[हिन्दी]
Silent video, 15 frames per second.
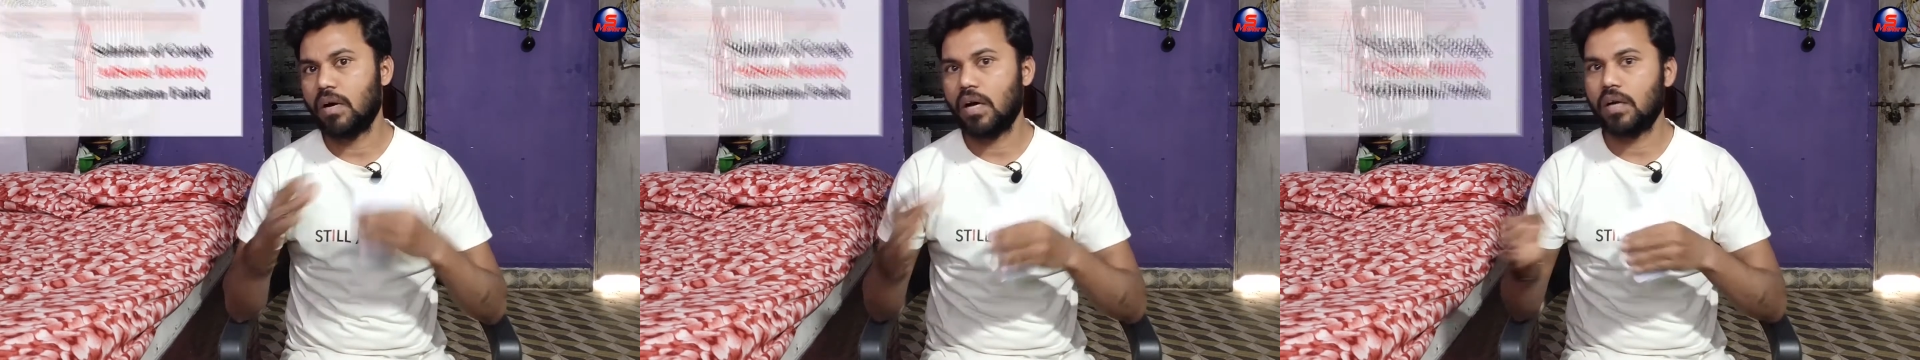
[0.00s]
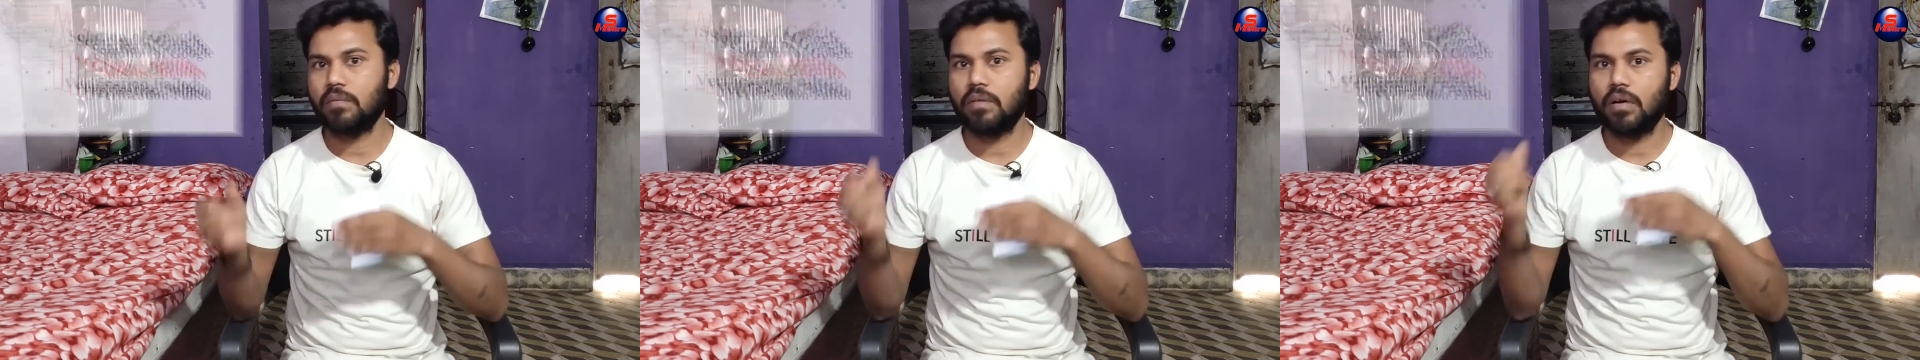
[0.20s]

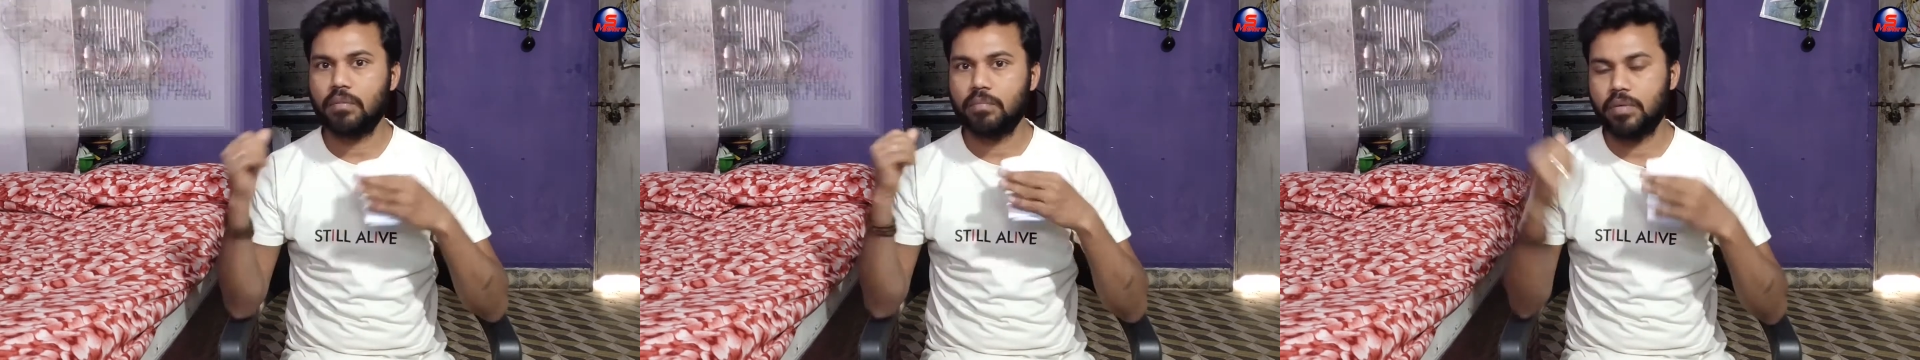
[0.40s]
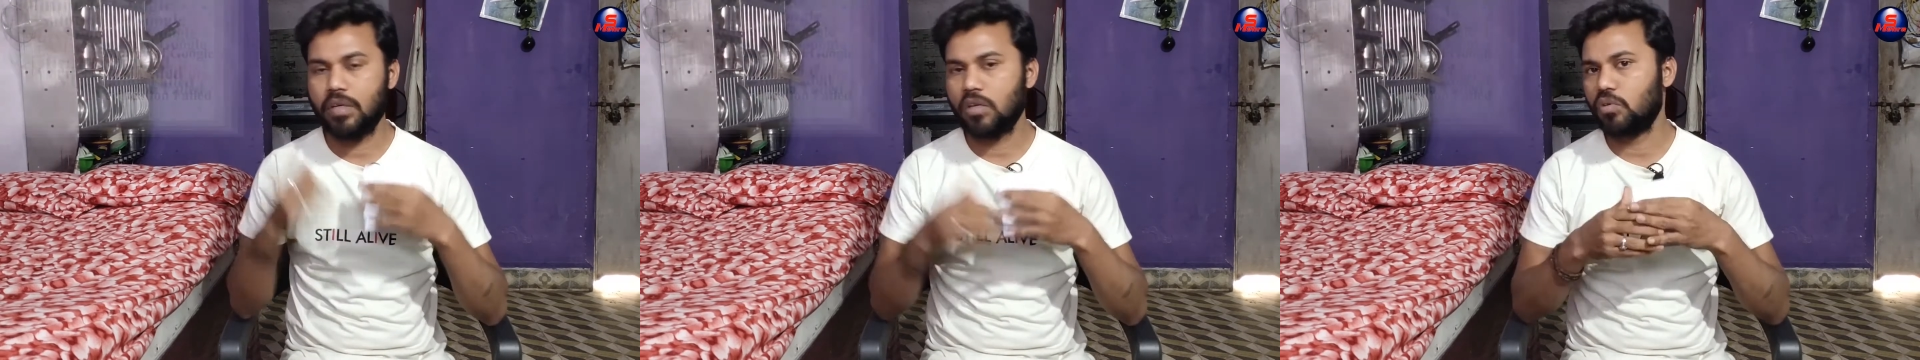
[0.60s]
बार
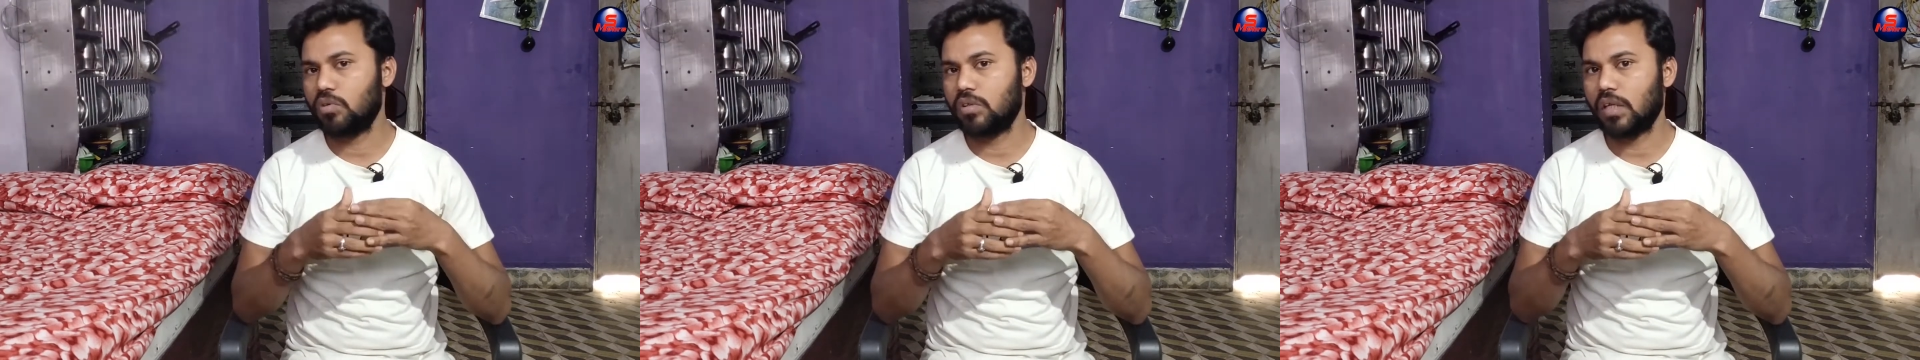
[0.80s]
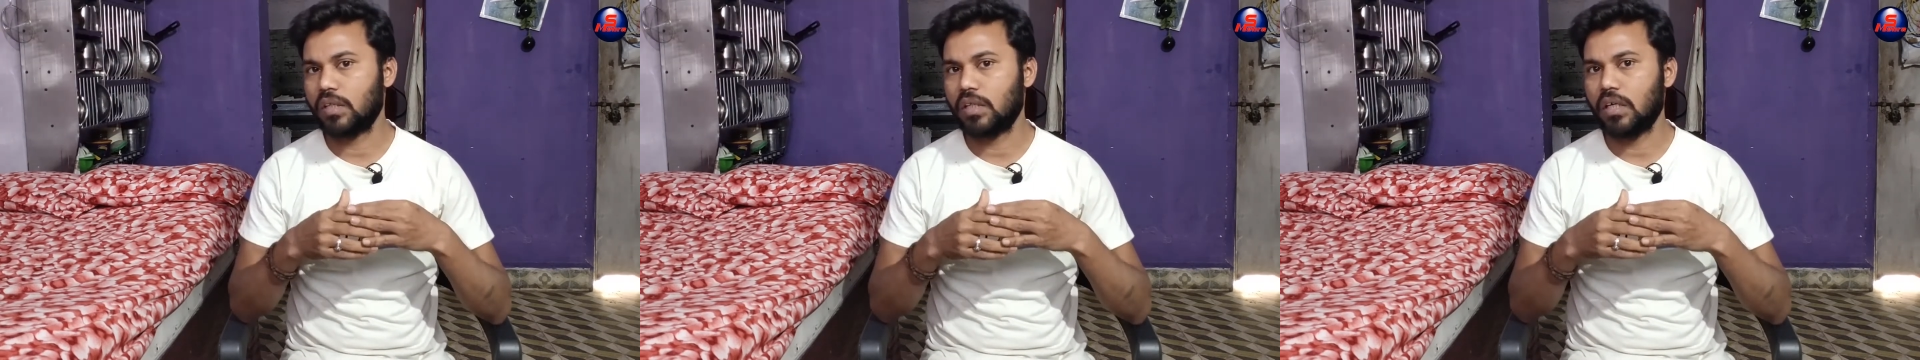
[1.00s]
बार फेल
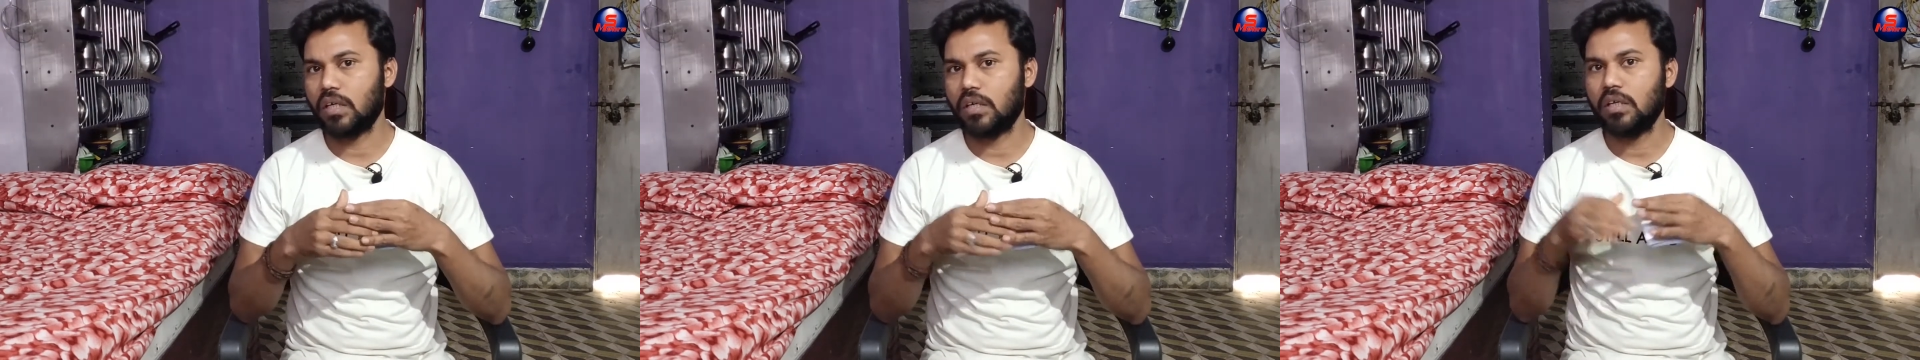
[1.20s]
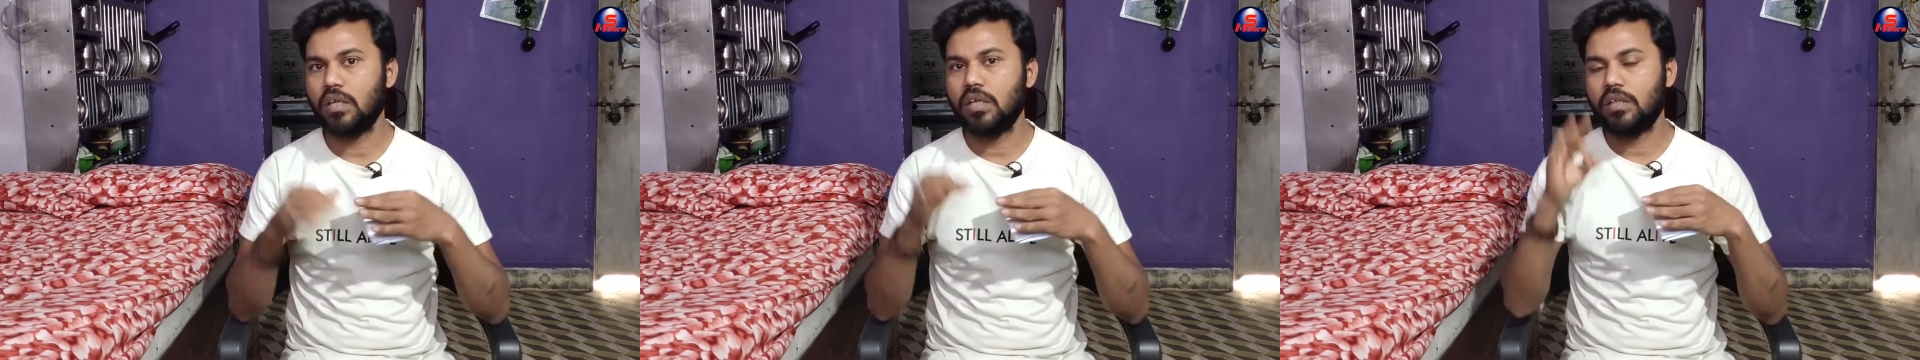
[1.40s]
हो जाता
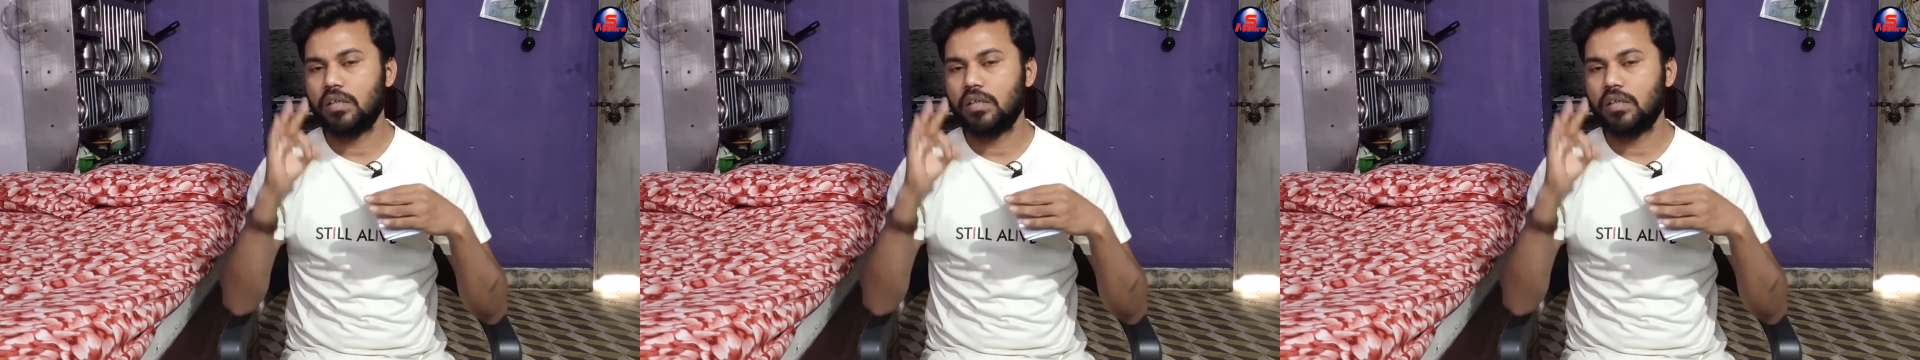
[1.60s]
है